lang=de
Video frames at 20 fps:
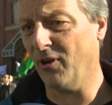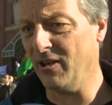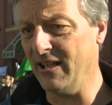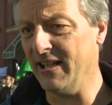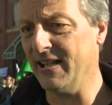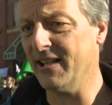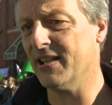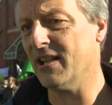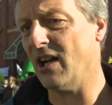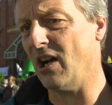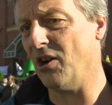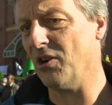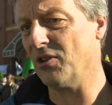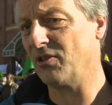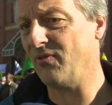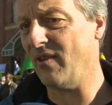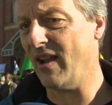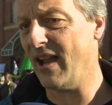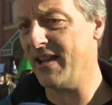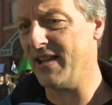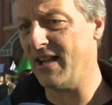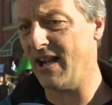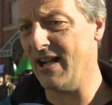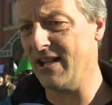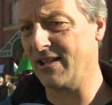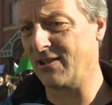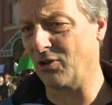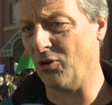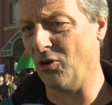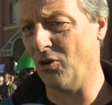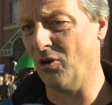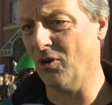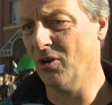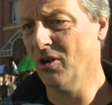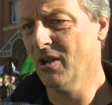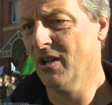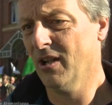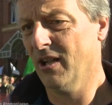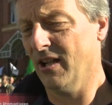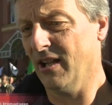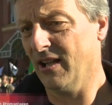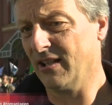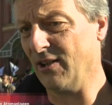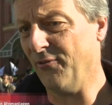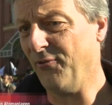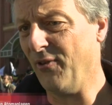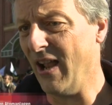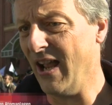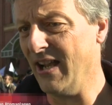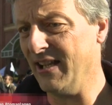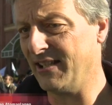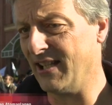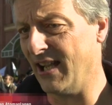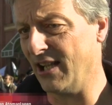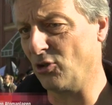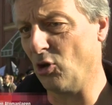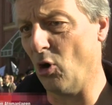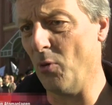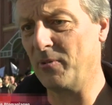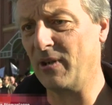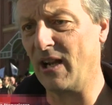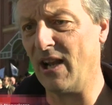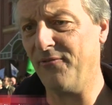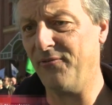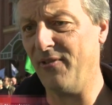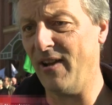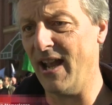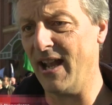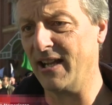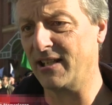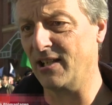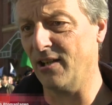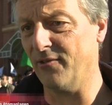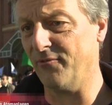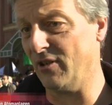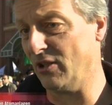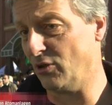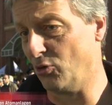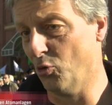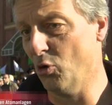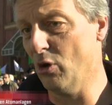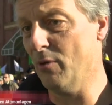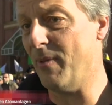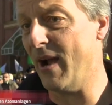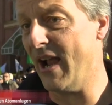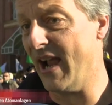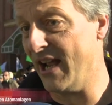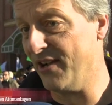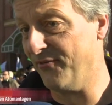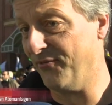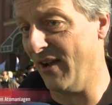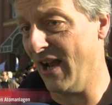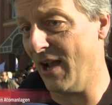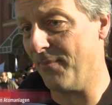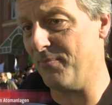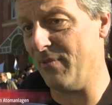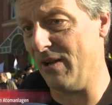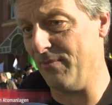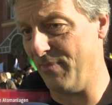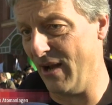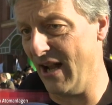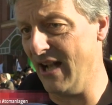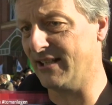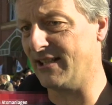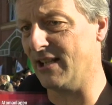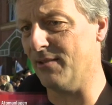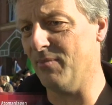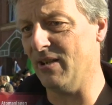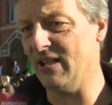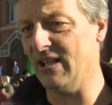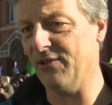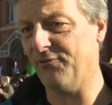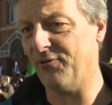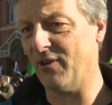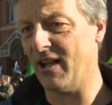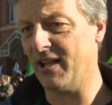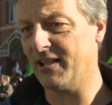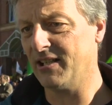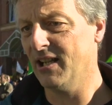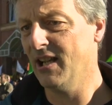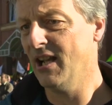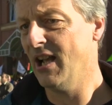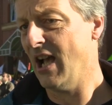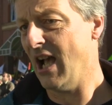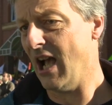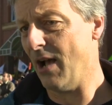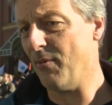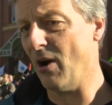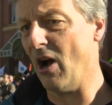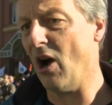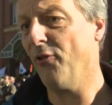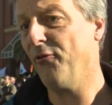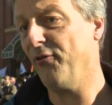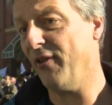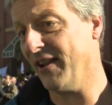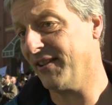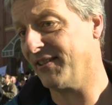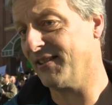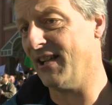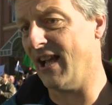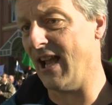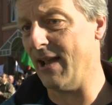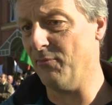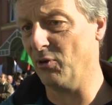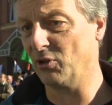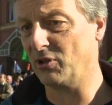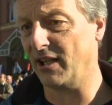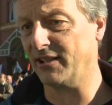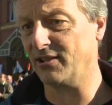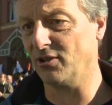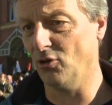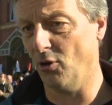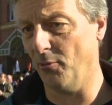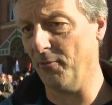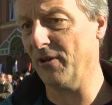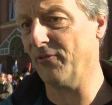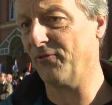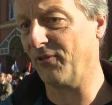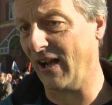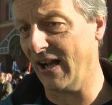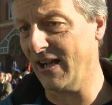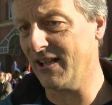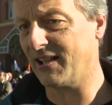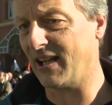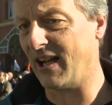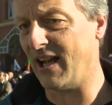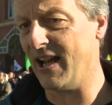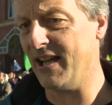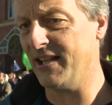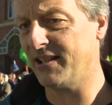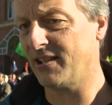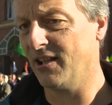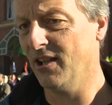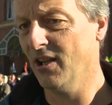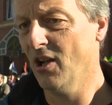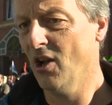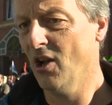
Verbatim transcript: Von Lingen aus werden halt so äh, gefährliche Atomkraftwerke wie Doul bei Antwerpen in Belgien beliefert, aber auch Fessenheim und Cattenom in Frankreich.